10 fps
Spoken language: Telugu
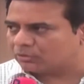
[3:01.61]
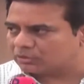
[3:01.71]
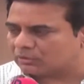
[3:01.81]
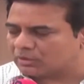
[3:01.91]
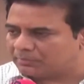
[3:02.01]
కూడా
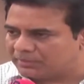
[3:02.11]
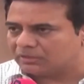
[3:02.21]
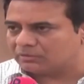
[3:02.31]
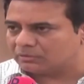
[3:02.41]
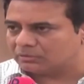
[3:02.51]
కోరుతా ఉన్నా
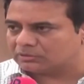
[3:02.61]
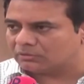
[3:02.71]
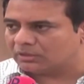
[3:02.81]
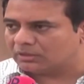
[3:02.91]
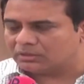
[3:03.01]
మీడియాను కూడా కొడతా
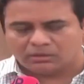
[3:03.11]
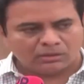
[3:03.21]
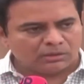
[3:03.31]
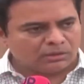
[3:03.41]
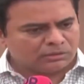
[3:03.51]
ఉన్నా
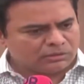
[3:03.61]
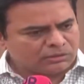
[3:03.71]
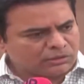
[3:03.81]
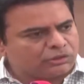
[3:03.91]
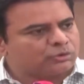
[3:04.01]

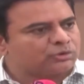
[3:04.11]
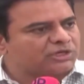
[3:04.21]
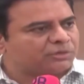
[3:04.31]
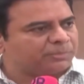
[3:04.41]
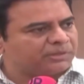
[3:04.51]
ఏదేదో
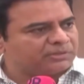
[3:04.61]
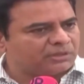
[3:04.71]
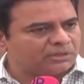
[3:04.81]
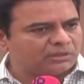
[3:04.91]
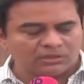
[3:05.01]

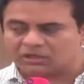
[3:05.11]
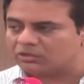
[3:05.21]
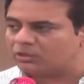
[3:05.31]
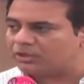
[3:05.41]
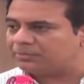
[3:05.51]
జరిగిపోయిందని
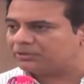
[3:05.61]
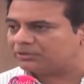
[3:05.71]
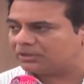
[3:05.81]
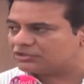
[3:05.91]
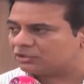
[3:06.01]
ఇంకేదో
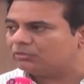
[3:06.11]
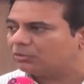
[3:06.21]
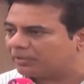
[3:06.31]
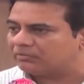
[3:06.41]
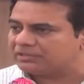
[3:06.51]
అయిపోయిందని
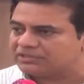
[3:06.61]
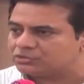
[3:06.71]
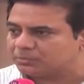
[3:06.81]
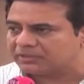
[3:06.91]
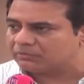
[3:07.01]
చిలువలు పలువలు చేసి
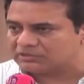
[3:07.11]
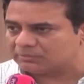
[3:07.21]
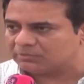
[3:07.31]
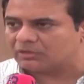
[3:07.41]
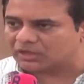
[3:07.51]
చూపెట్టడం ఈ
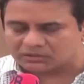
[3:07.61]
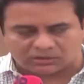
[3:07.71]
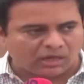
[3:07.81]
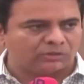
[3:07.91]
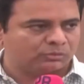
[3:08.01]
సమయంలో
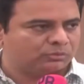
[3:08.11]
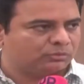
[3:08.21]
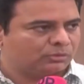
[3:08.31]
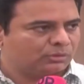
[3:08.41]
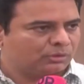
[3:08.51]
కరెక్ట్ కాదు
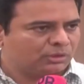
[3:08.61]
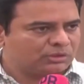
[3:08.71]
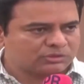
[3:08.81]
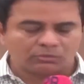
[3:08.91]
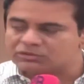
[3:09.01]

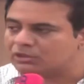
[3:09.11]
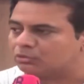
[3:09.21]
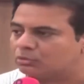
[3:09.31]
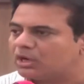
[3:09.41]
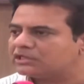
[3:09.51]
ఇష్టం
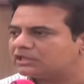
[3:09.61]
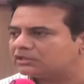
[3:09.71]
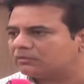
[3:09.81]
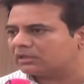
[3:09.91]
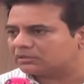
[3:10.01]
వచ్చినట్టు
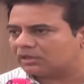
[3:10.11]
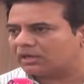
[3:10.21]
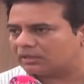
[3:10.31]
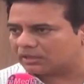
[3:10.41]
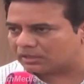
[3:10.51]
ఊహాజనిత వార్తలు
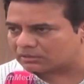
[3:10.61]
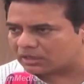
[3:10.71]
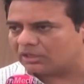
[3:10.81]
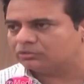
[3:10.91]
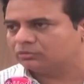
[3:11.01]
రాయడం కరెక్ట్
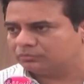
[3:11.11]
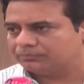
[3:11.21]
కాదు